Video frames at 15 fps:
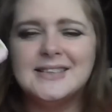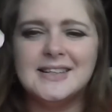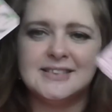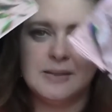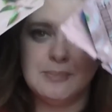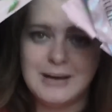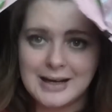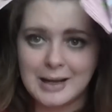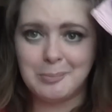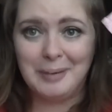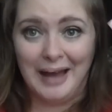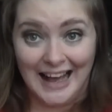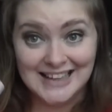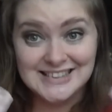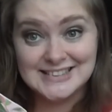dass sie mal
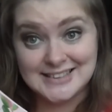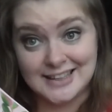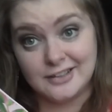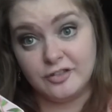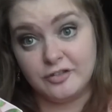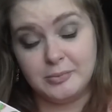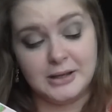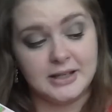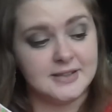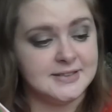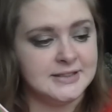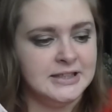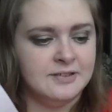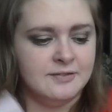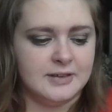gepasst hat auf mein
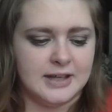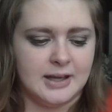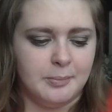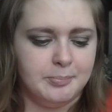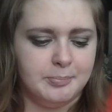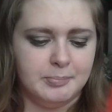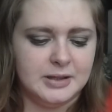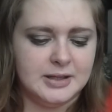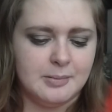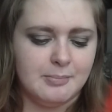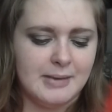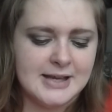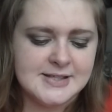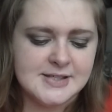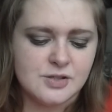Gesicht, weil ich habe mit
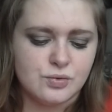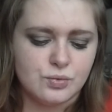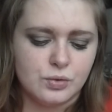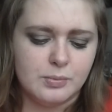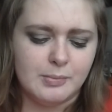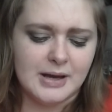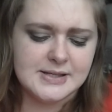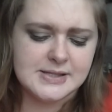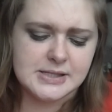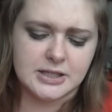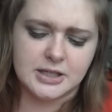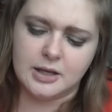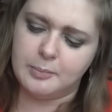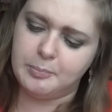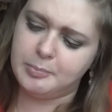den meisten Tuchmasken,
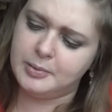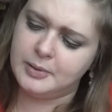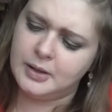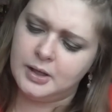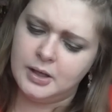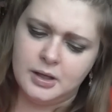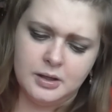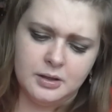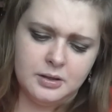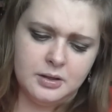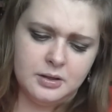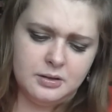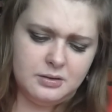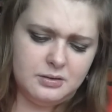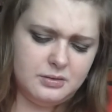ich glaube
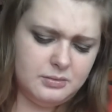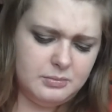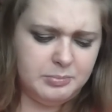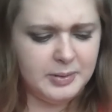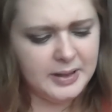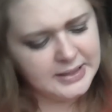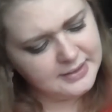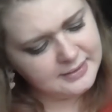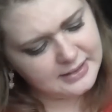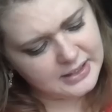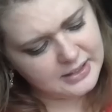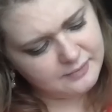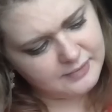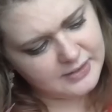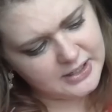bei
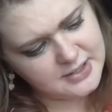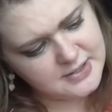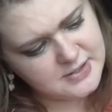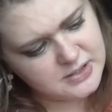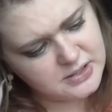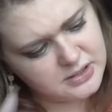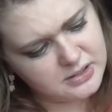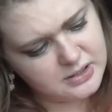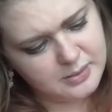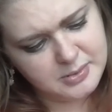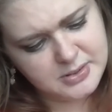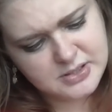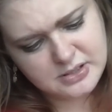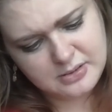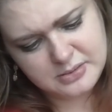irgendeiner war das. Ich
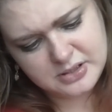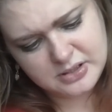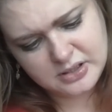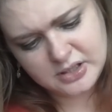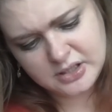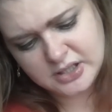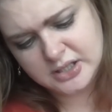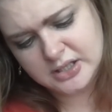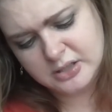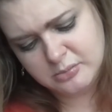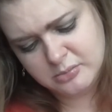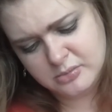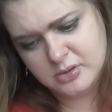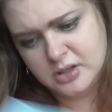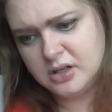habe jetzt, glaube ich, da gar
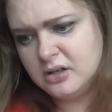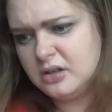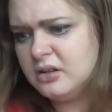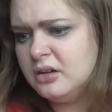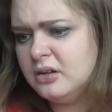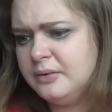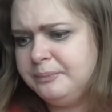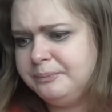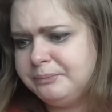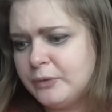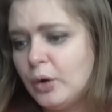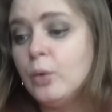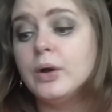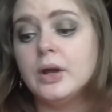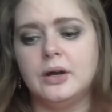keinen mehr.
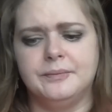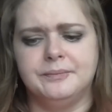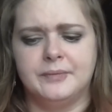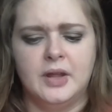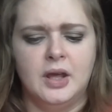Oh ja,